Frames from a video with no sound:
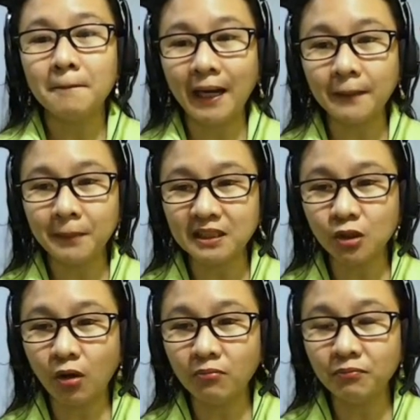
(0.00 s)
My
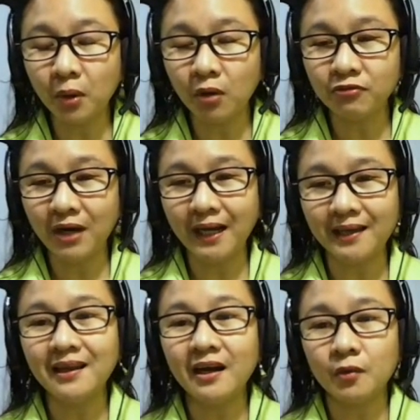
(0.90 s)
Page Home
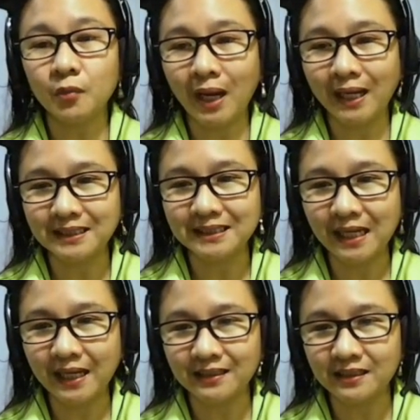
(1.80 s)
Profile right
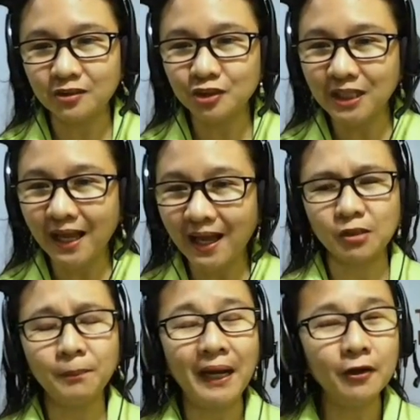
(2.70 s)
side. Ito
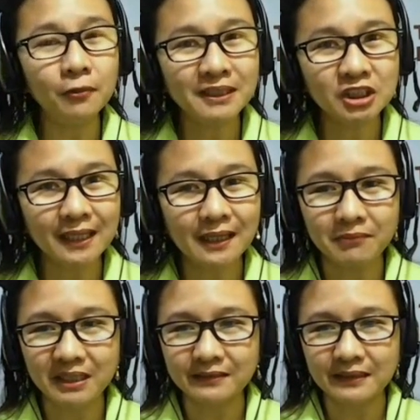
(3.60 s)
siya. Paano ba siya
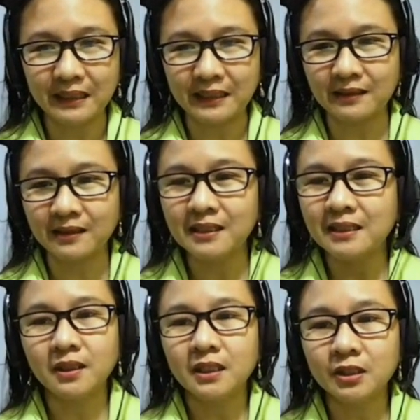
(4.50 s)
gamitin?
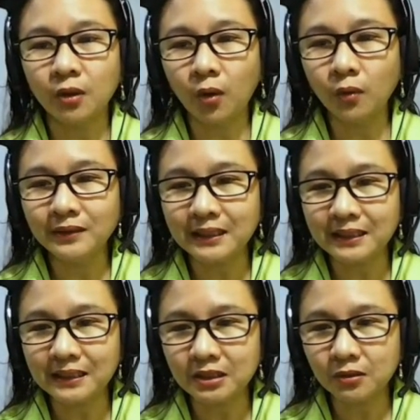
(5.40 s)
You only
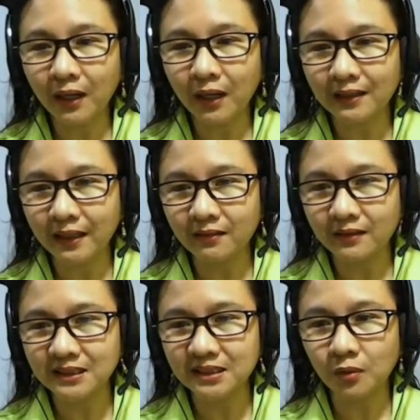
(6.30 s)
need to highlight
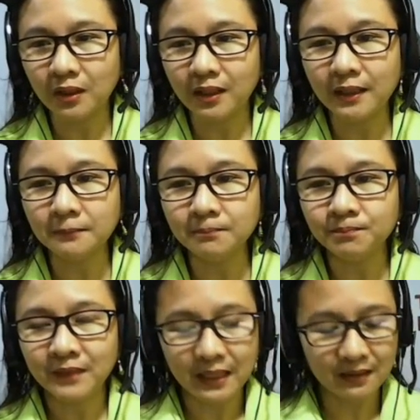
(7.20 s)
this one
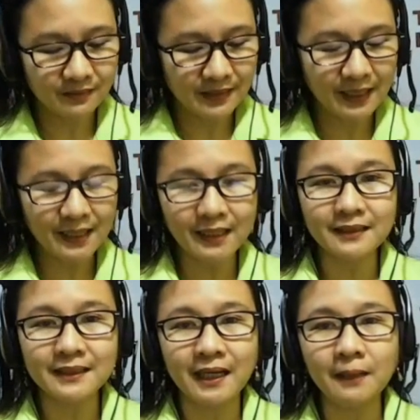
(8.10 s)
and
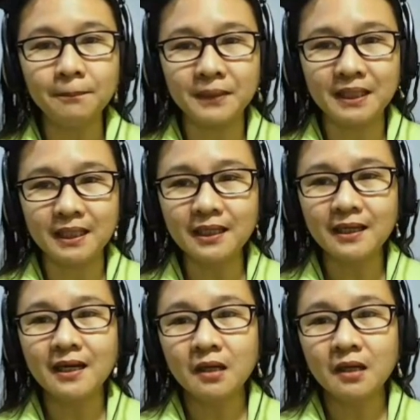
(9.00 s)
then copy.